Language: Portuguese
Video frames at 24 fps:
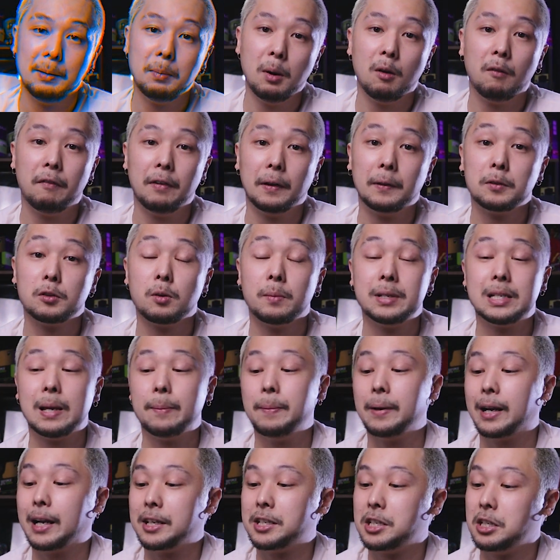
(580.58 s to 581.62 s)
E bom, falando sobre esse
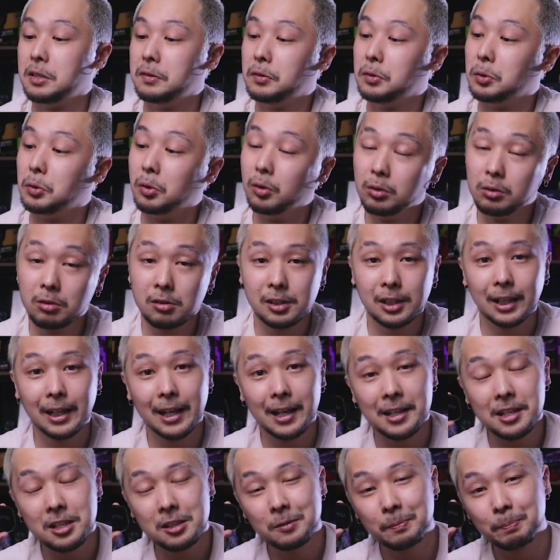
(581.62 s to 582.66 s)
aplicativo, um dos
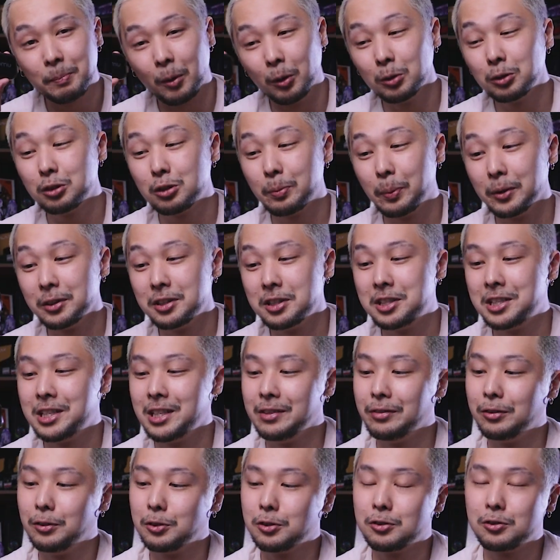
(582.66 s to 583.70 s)
grandes pontos
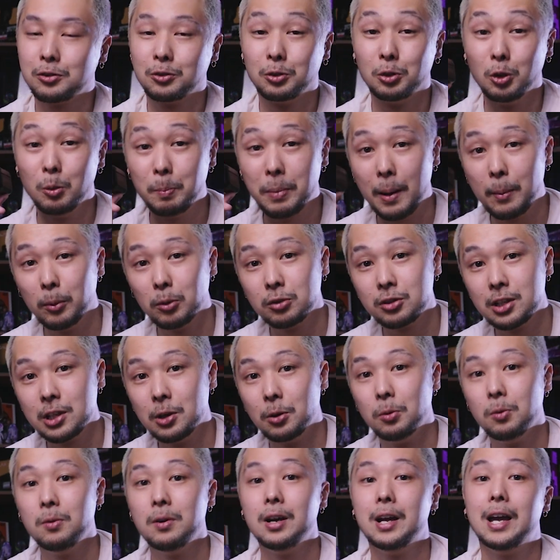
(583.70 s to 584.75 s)
positivos do Pamu
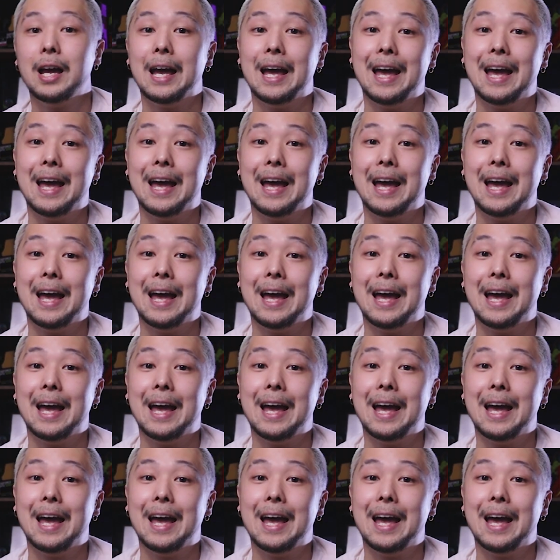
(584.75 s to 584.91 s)
Z1